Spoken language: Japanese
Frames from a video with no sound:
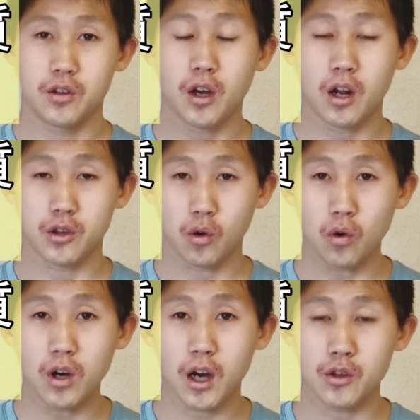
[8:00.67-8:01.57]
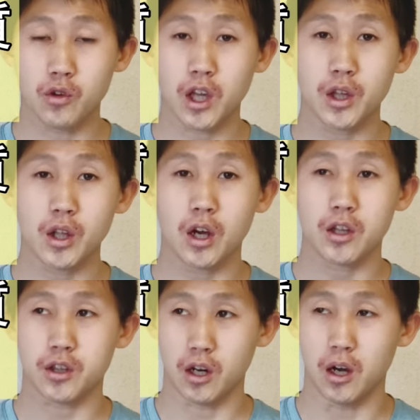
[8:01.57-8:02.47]
だからどこかが抜けてな
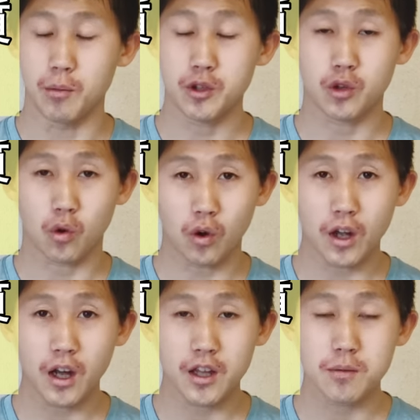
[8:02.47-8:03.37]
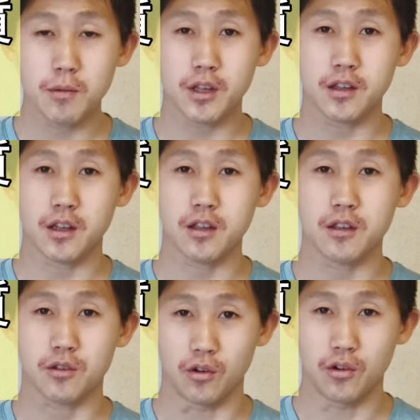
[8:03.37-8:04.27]
かったら、別にどこから始めたっていいんで
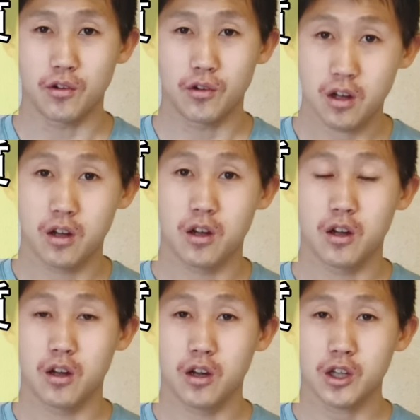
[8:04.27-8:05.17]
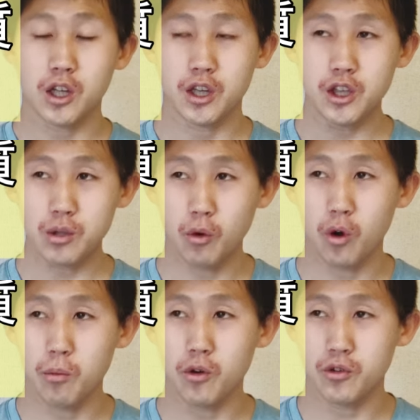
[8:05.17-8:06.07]
すよ。いつも
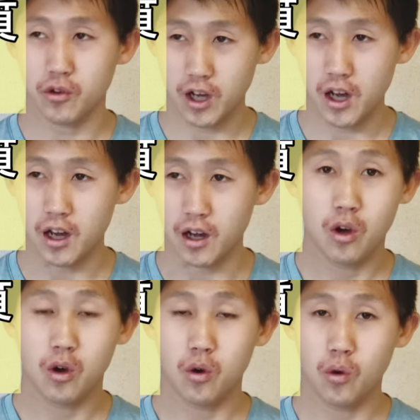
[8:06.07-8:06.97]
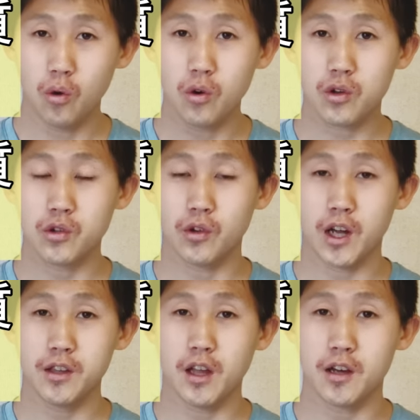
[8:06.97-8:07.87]
思うのが、多くの
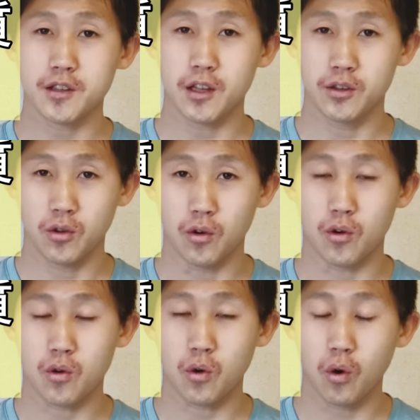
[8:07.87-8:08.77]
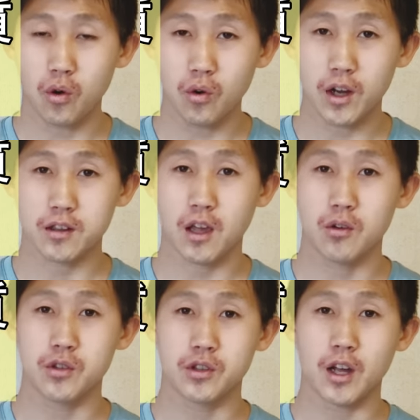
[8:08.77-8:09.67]
ランナーさんのここが手
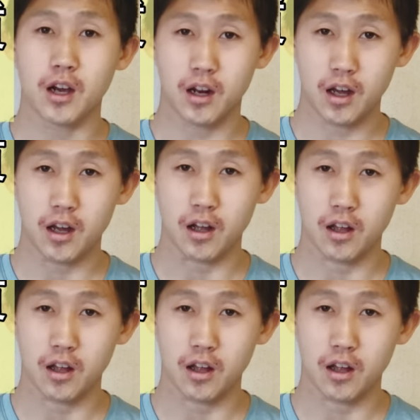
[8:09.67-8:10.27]
薄だから、